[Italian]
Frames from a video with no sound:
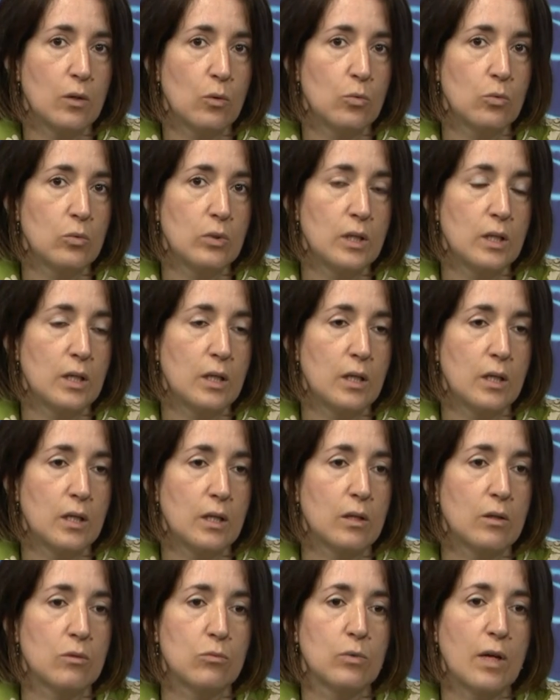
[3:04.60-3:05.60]

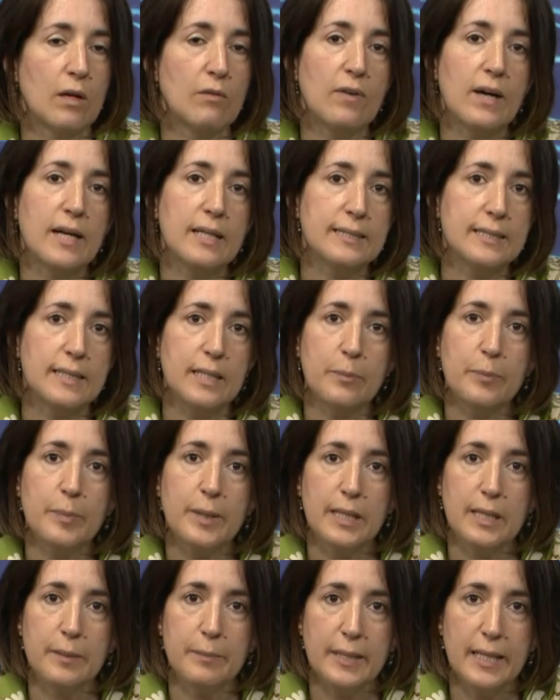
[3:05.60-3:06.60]
un, una fase
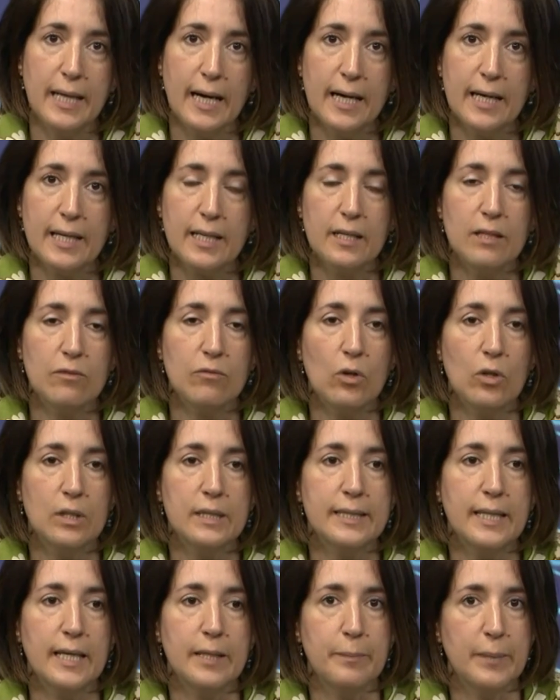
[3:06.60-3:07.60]
preliminare
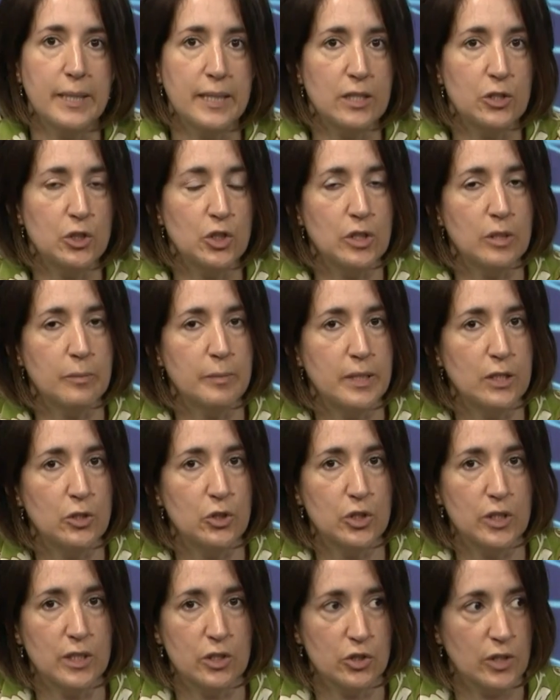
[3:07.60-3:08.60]
rivolta ai medici di
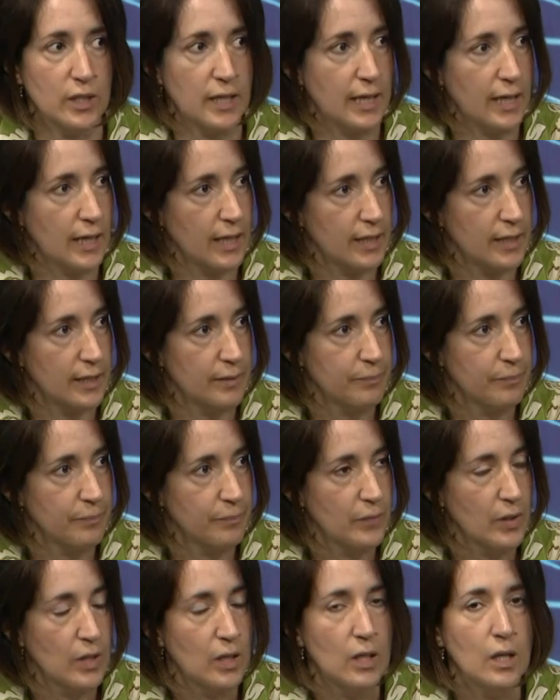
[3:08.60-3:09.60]
medicina generale.
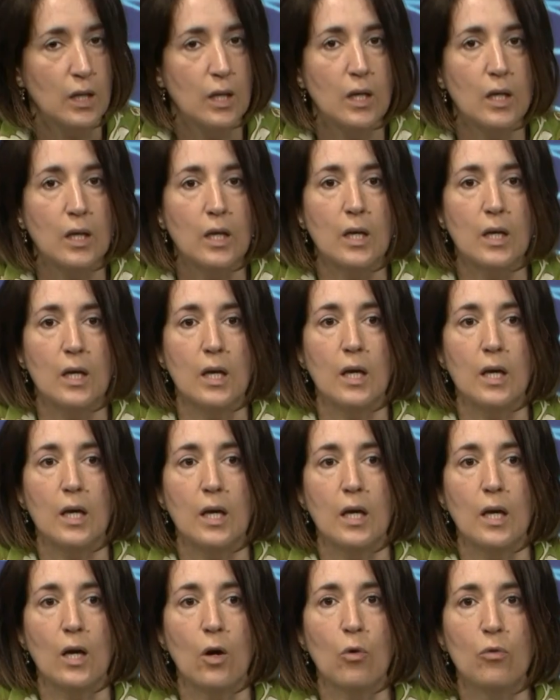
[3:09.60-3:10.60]

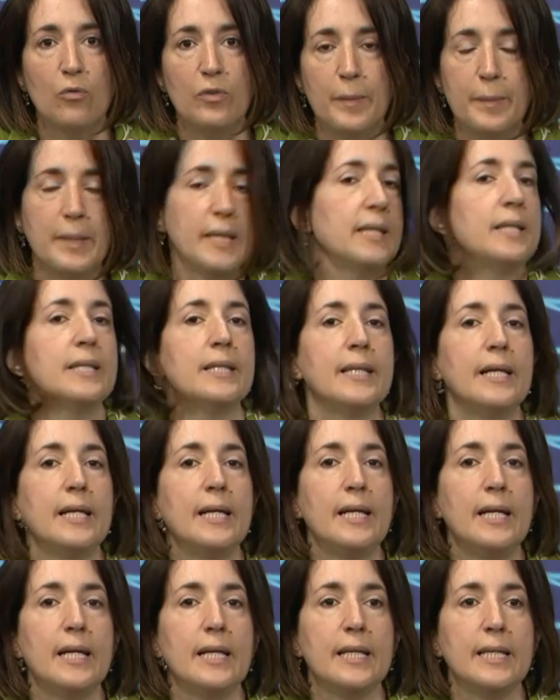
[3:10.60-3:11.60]
Eh, ovviamente
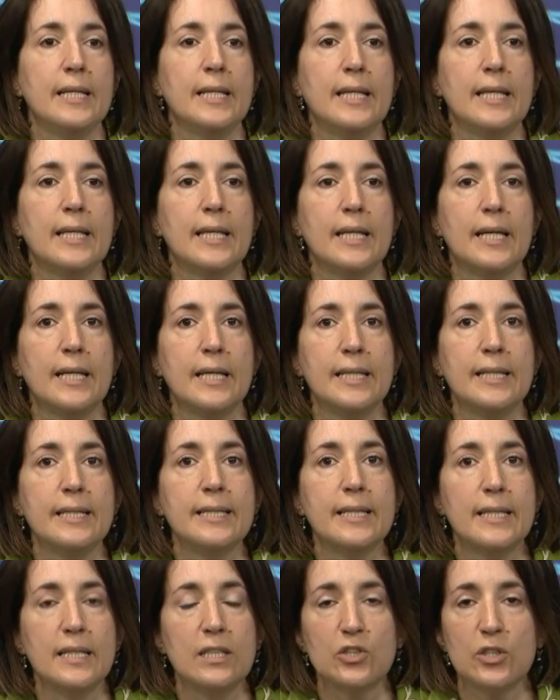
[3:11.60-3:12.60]

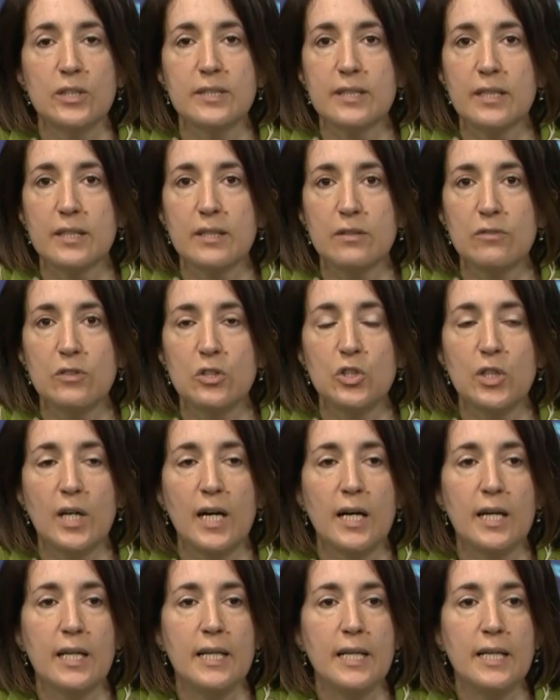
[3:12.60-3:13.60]
l'intelligenza
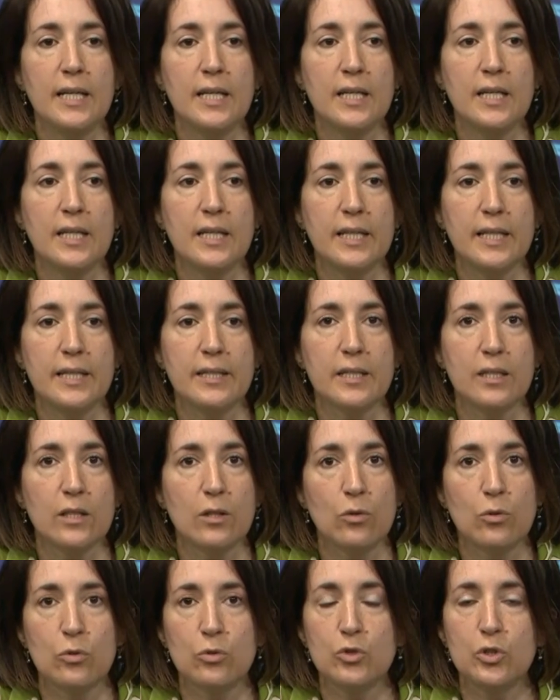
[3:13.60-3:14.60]
artificiale, le
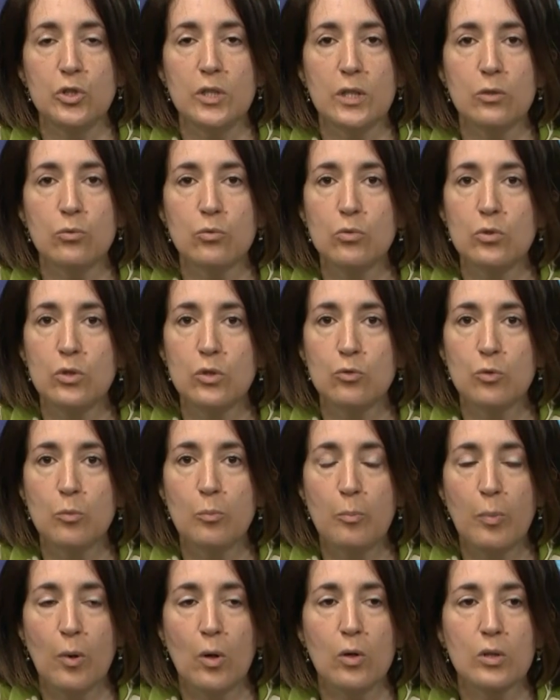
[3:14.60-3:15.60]
tecnologie tutti i
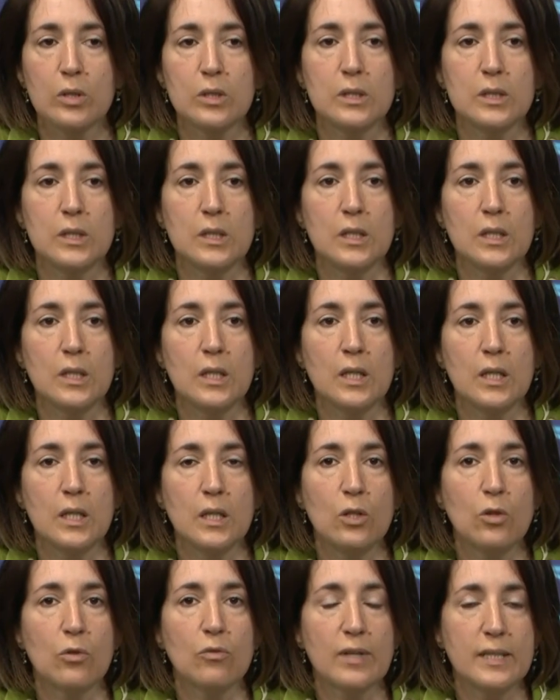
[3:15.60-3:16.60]
supporti
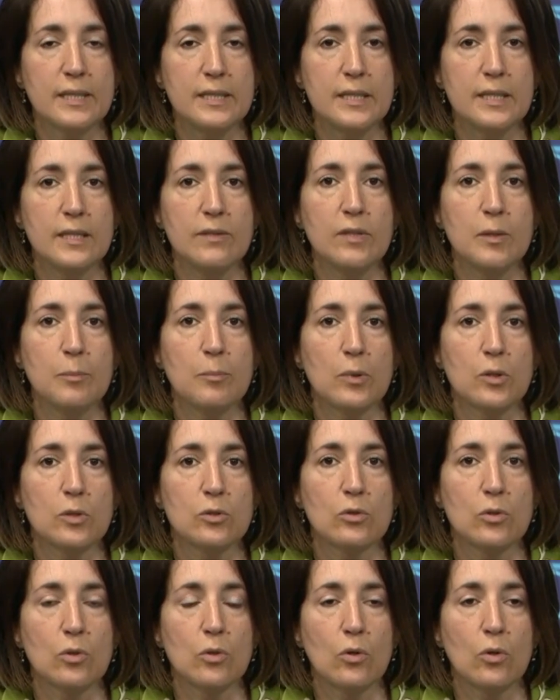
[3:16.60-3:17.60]
innovativi
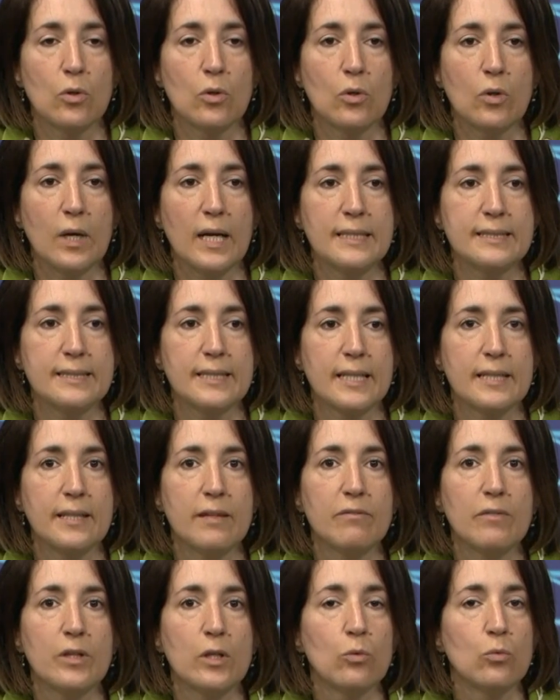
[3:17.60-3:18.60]
possono essere
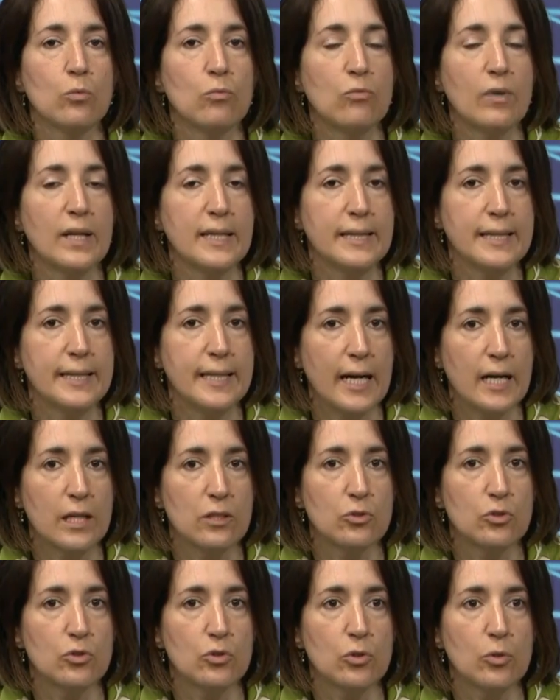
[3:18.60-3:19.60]
davvero un
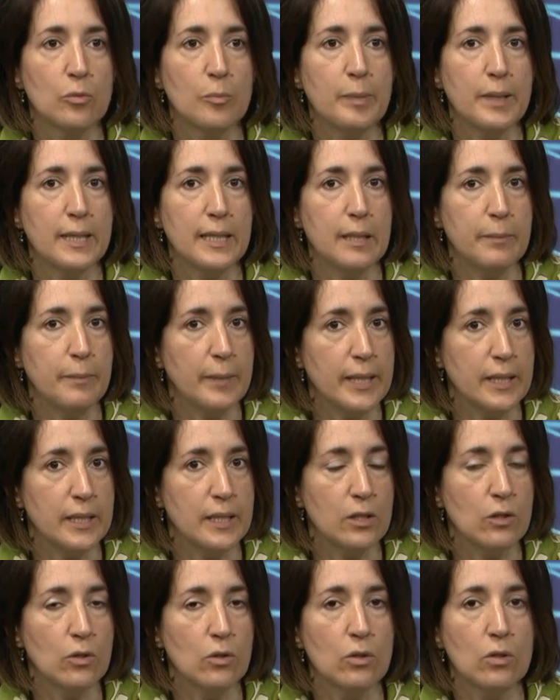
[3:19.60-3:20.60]
vantaggio per il
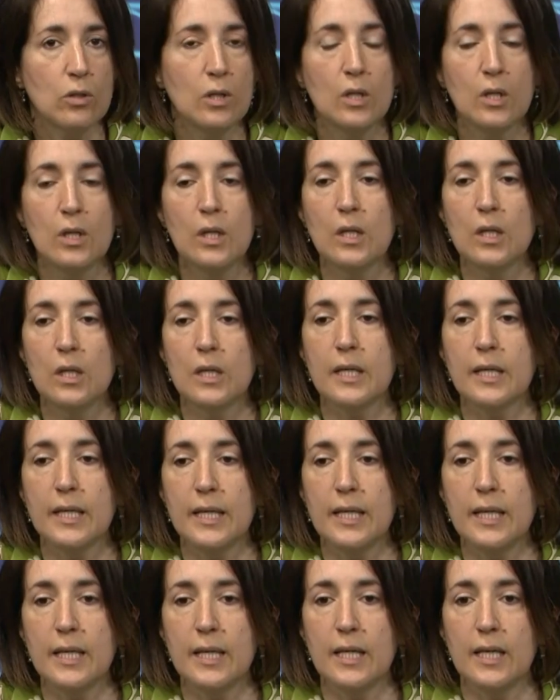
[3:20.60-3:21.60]
medico
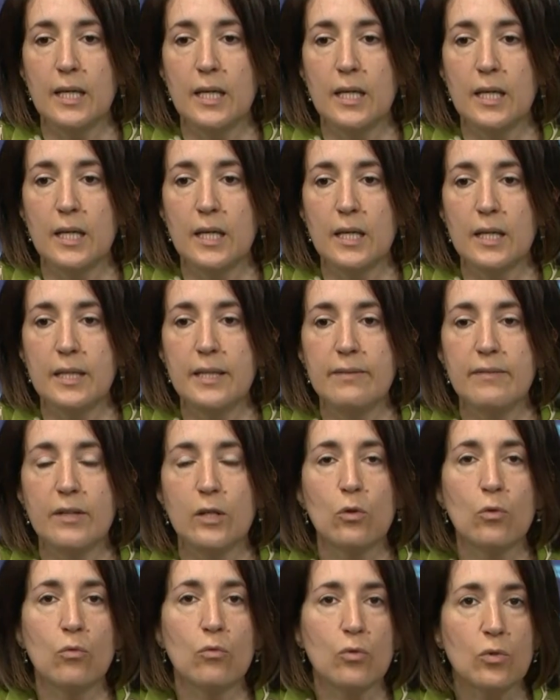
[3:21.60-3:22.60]
che eh, deve
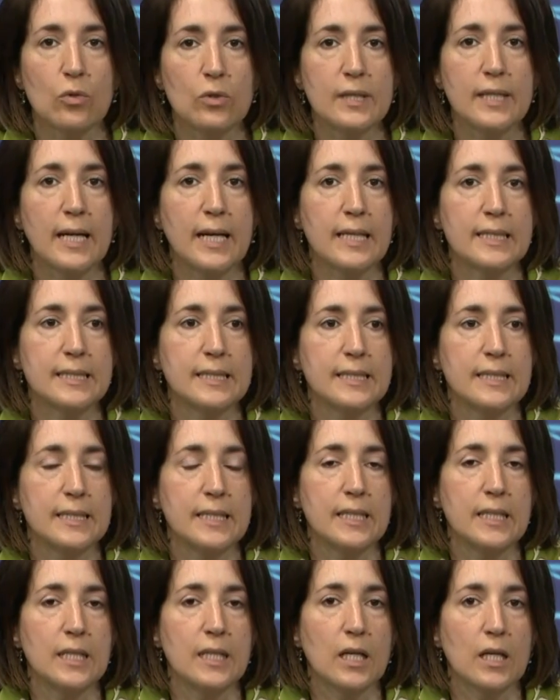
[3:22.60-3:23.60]

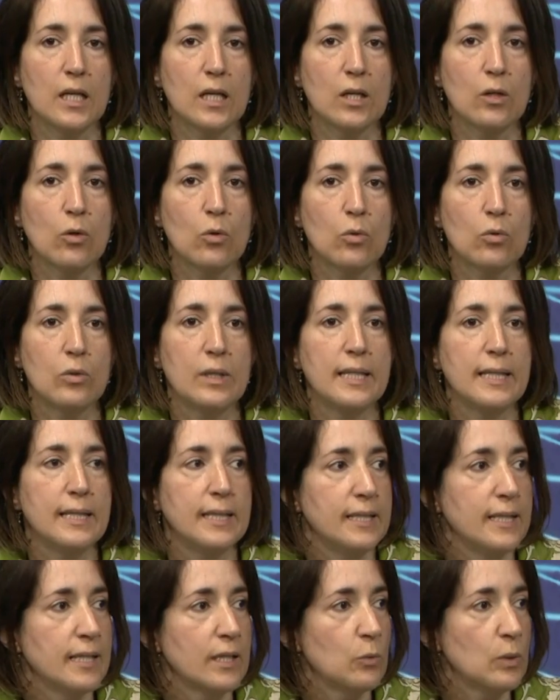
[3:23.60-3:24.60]
confrontarsi eh, con le
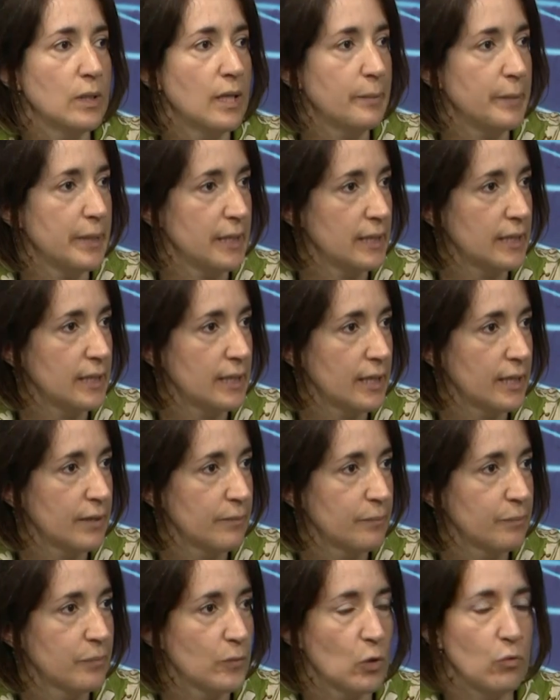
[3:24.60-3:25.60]
linee guida
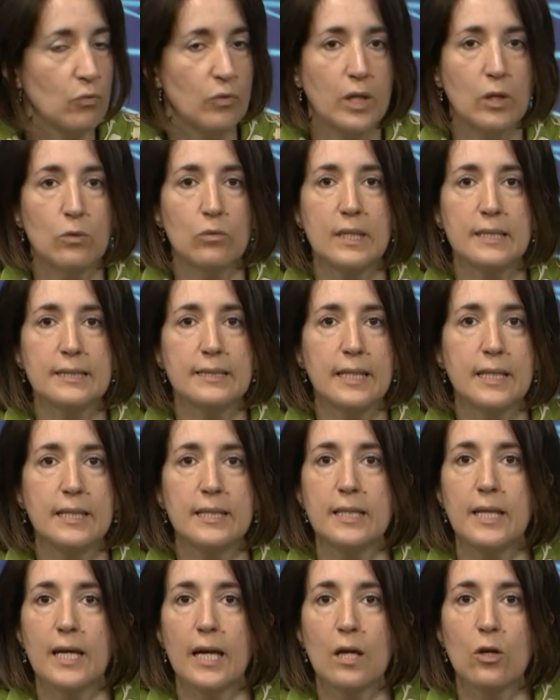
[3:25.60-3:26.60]
mediche, ovvero una serie
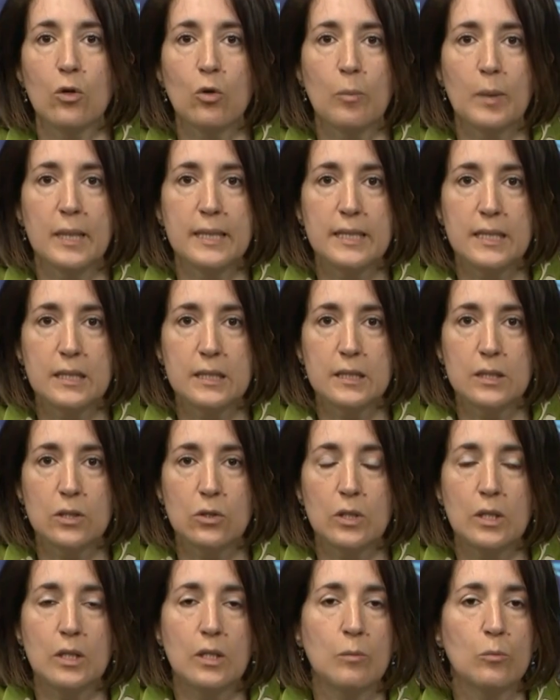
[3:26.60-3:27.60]
di
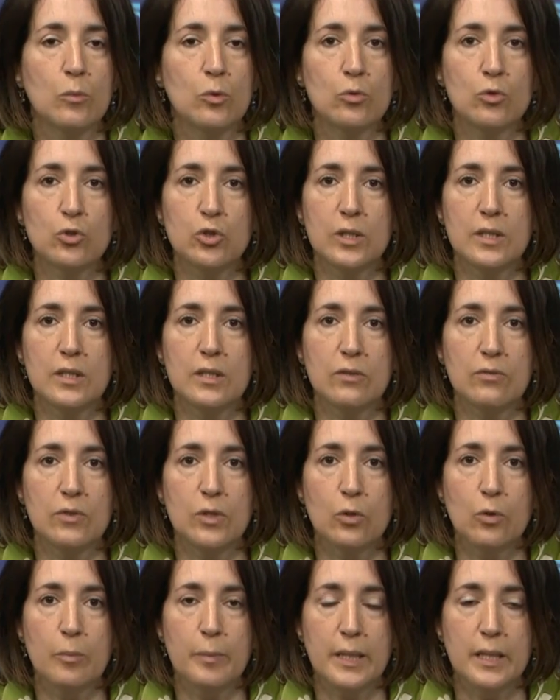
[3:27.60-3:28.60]
raccomandazioni del mondo
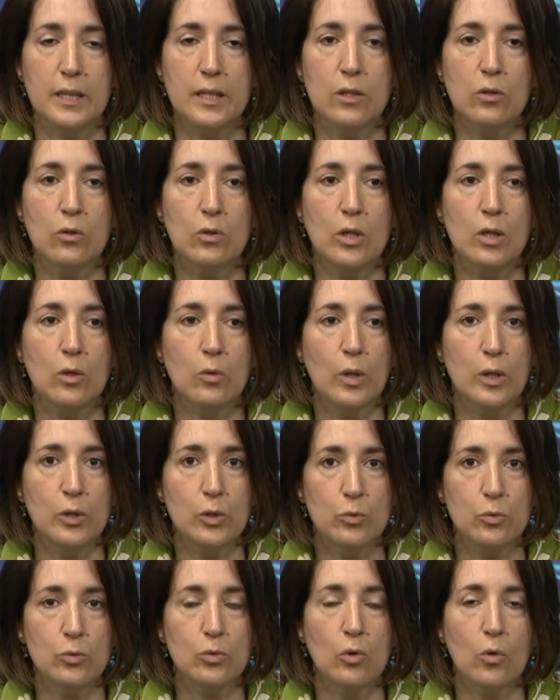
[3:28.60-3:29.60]
scientifico medico che lo
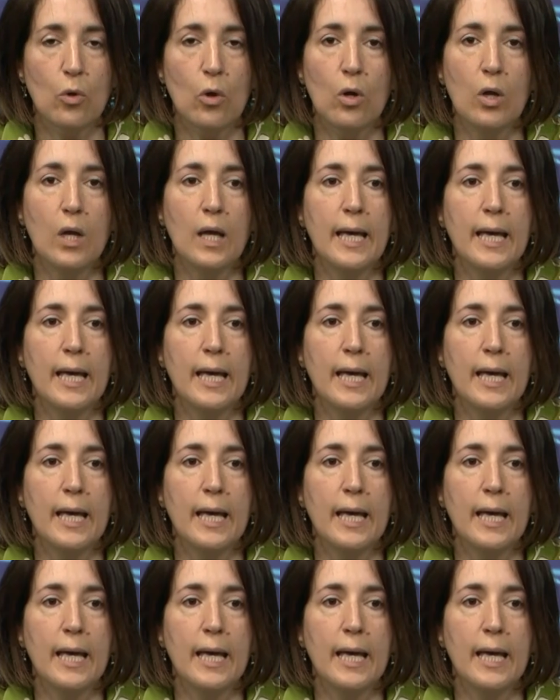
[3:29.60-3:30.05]
aiutano